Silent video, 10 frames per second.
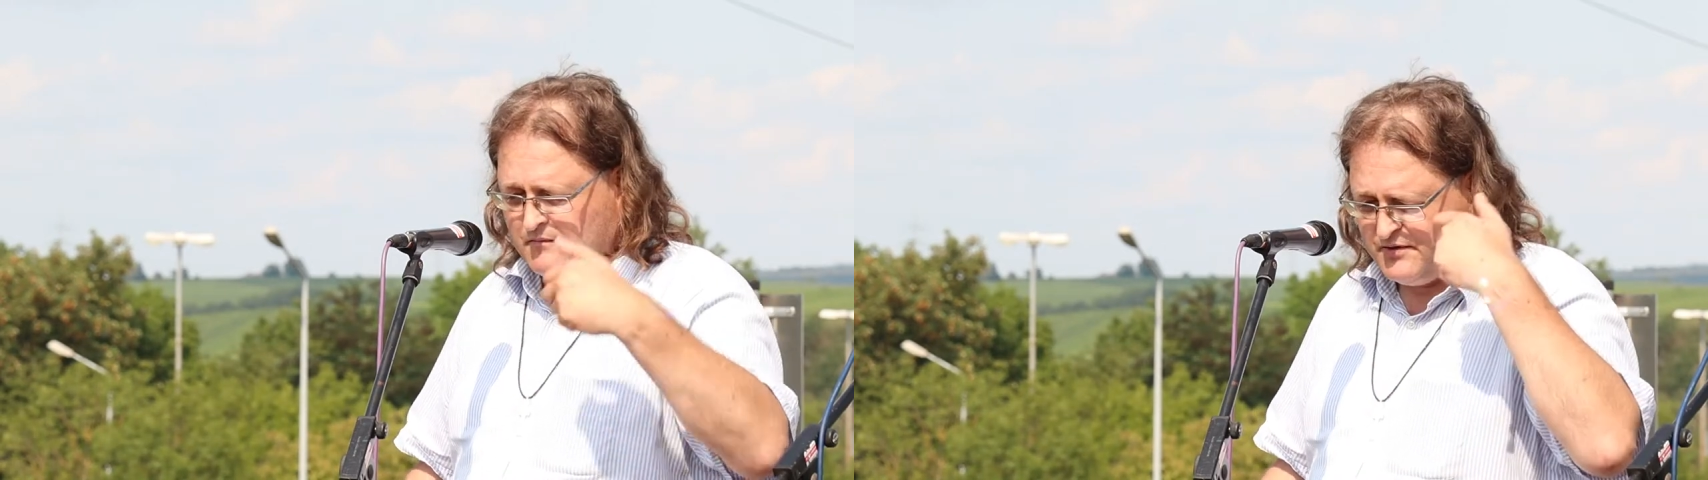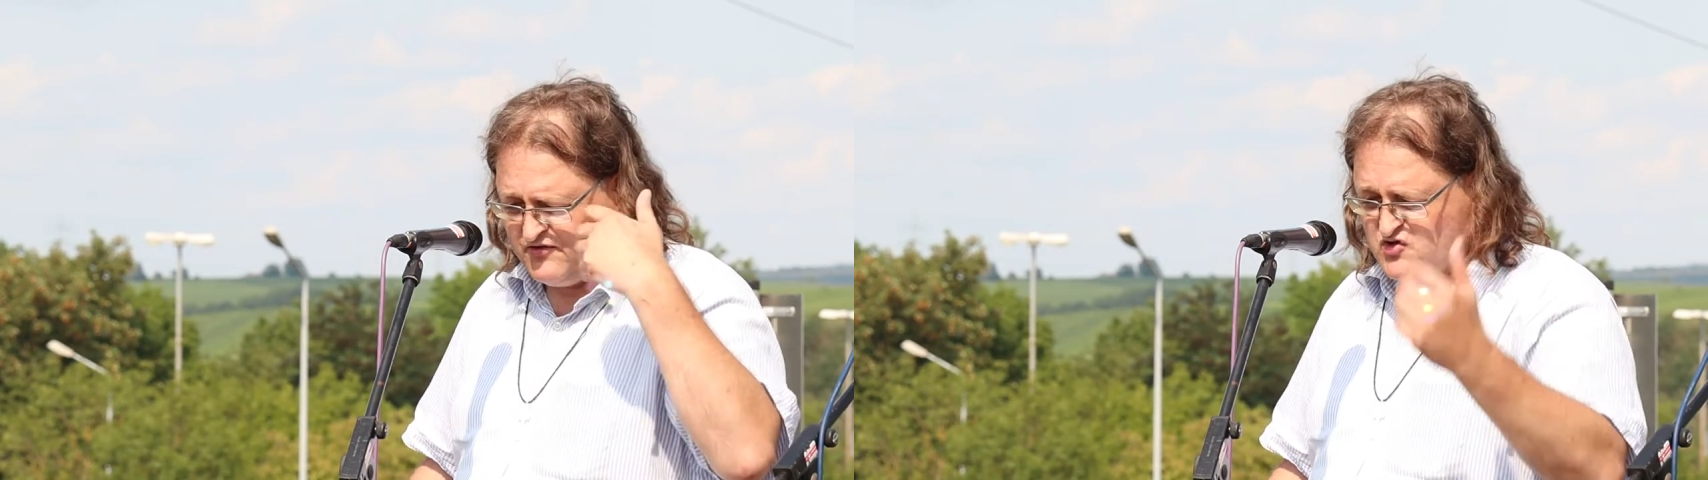
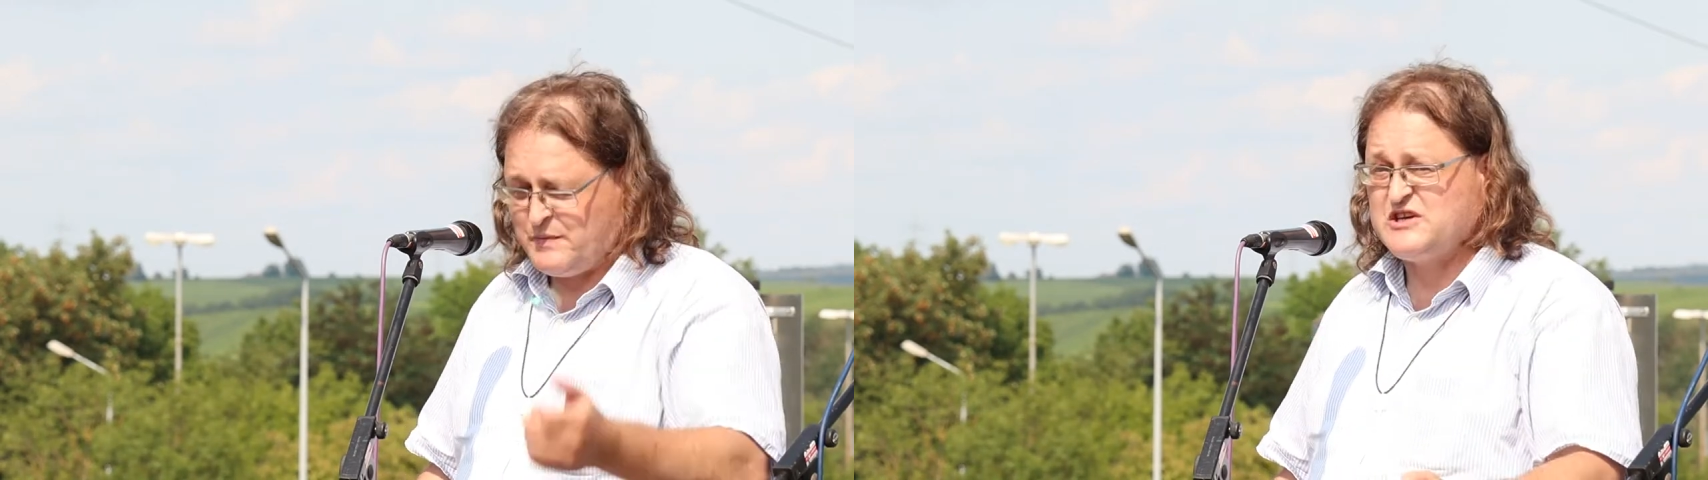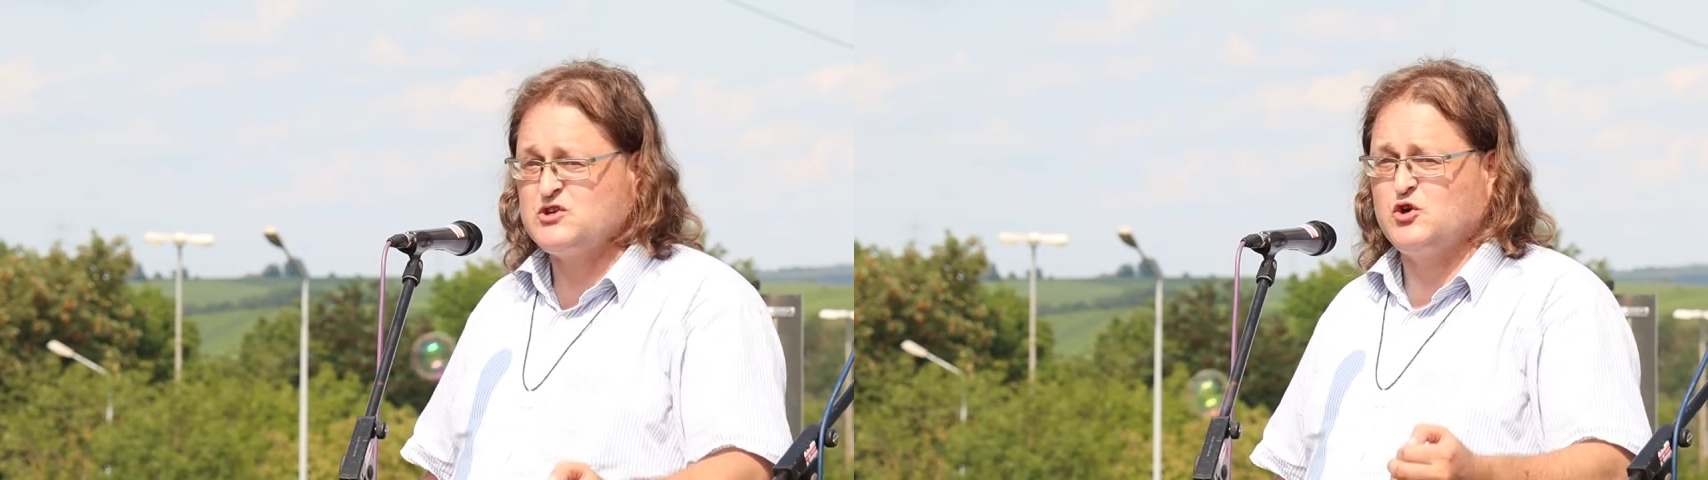ein bisschen
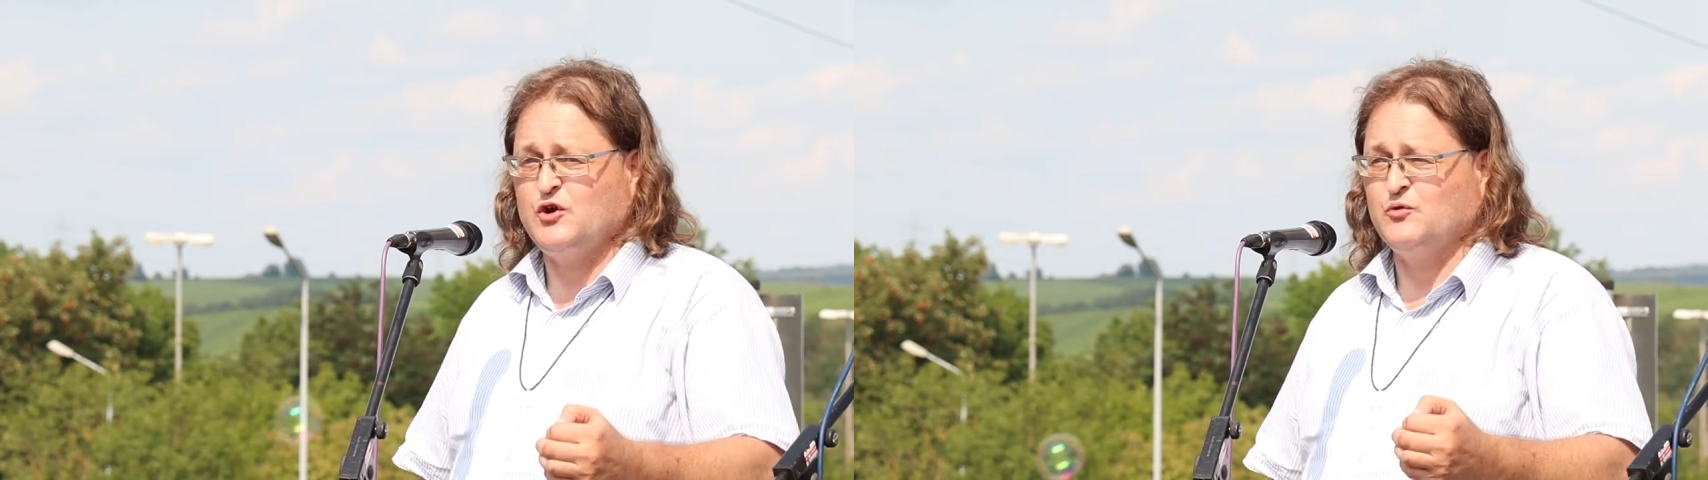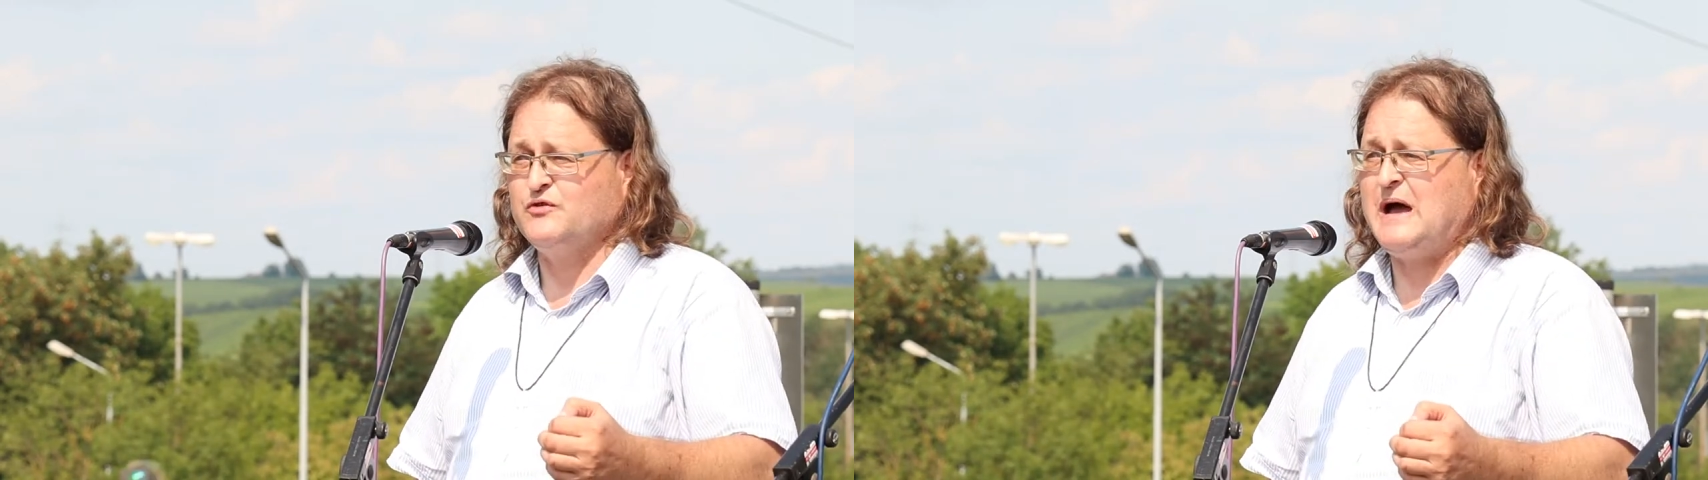sprechen
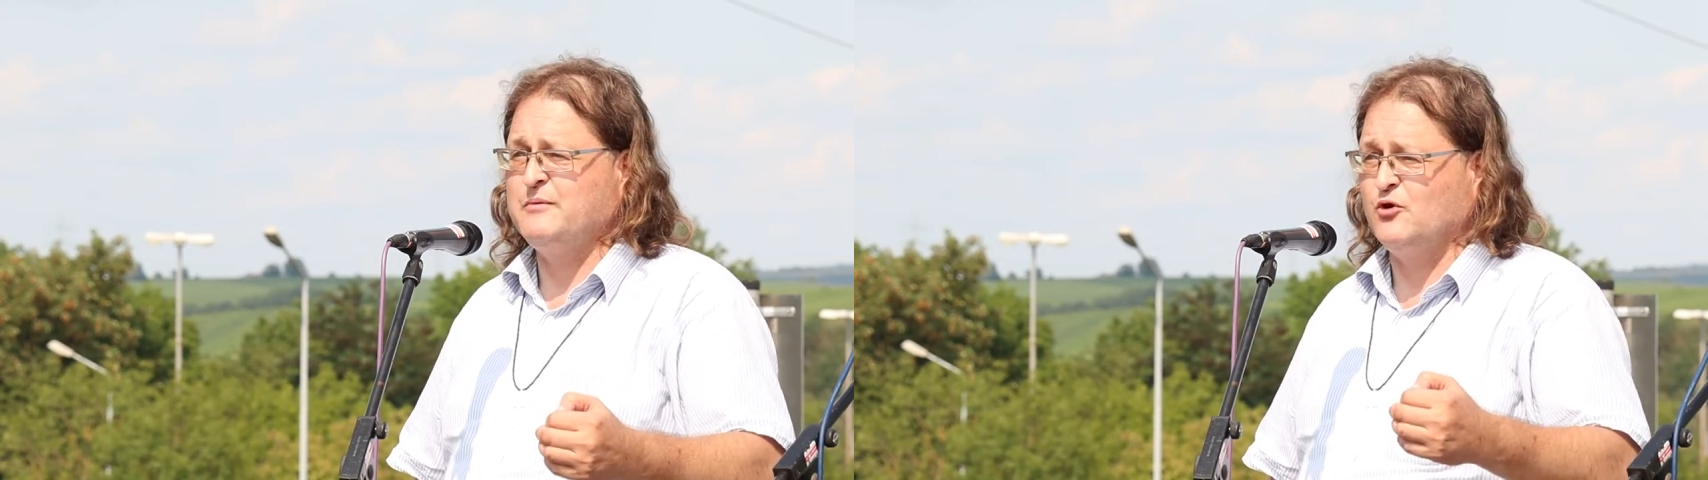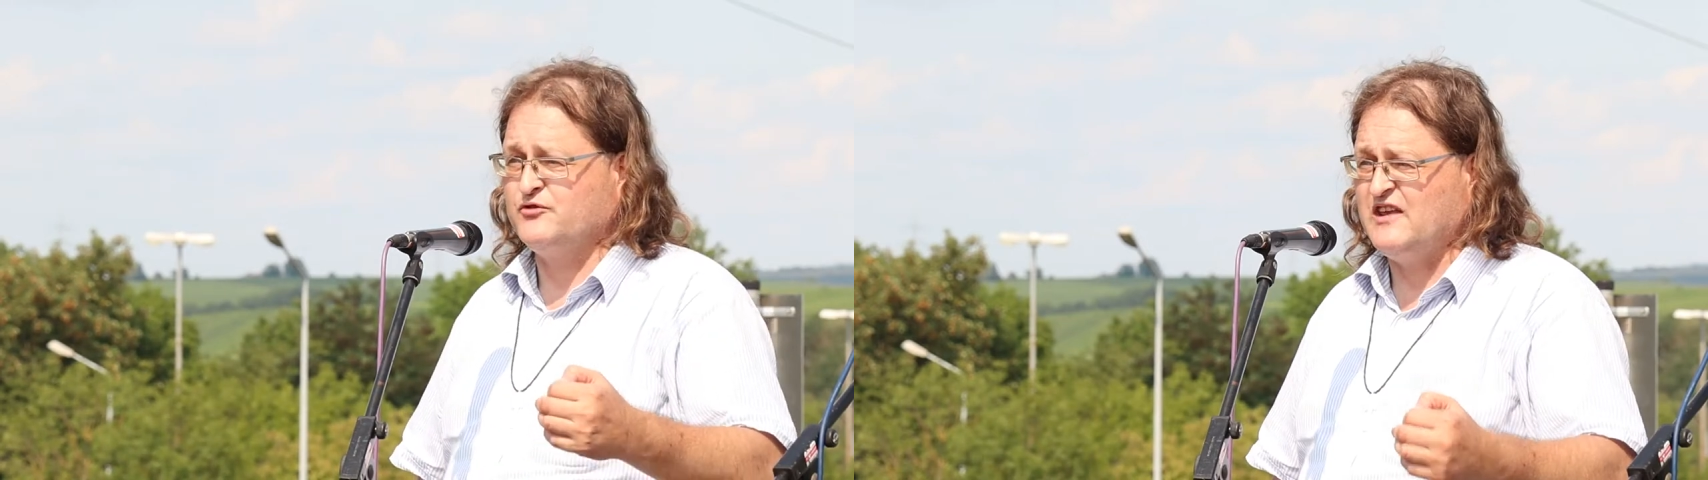können und habe dort